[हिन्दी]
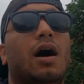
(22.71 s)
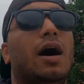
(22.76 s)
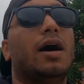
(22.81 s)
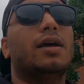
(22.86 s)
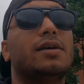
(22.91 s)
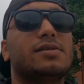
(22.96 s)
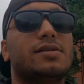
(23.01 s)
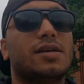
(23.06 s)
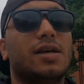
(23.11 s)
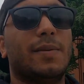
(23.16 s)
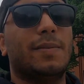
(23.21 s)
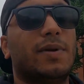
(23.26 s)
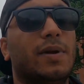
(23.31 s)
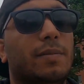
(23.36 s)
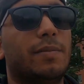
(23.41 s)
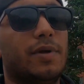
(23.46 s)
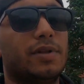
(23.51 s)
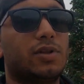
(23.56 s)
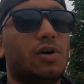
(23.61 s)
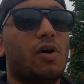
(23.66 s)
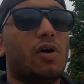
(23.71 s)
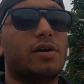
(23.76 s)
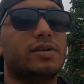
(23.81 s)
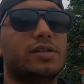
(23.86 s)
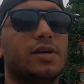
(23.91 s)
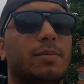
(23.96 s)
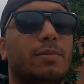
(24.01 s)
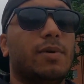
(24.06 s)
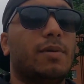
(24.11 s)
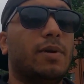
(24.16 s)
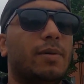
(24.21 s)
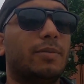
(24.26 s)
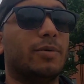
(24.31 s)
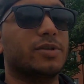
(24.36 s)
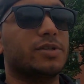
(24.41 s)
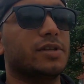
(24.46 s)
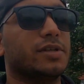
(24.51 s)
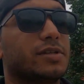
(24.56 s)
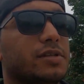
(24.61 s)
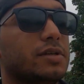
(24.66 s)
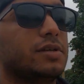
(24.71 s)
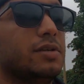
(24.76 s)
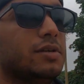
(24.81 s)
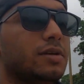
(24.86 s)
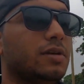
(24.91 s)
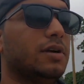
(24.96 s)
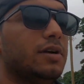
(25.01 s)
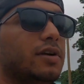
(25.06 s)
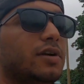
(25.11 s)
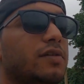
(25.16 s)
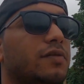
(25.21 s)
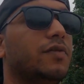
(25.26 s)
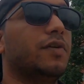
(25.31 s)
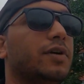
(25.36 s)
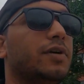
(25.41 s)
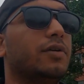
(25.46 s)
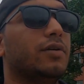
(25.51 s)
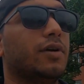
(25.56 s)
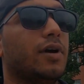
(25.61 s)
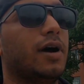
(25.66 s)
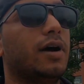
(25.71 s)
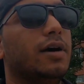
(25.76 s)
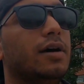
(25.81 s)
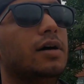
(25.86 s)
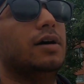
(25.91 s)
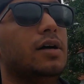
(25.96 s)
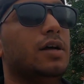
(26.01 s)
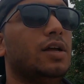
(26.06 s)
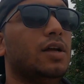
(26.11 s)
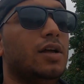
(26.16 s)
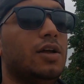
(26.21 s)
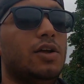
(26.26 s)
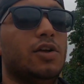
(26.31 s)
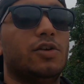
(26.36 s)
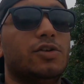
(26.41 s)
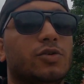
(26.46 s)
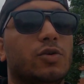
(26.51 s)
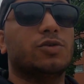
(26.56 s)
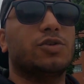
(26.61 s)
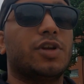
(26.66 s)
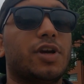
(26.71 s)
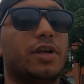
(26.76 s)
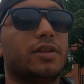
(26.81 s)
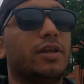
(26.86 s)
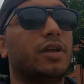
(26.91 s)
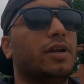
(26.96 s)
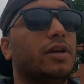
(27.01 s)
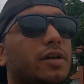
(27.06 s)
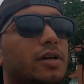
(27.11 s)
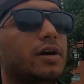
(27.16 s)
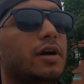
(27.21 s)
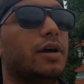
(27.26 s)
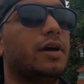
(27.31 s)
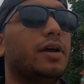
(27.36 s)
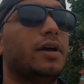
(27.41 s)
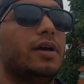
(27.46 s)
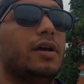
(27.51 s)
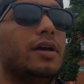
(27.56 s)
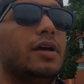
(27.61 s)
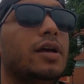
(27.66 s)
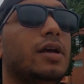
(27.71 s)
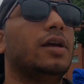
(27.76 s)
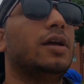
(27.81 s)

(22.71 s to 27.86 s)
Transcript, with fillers: हर किसी के अपने अपने थाट्स अपने अपने प्रोसेस है डिफरेंट का सोचने का तरीका है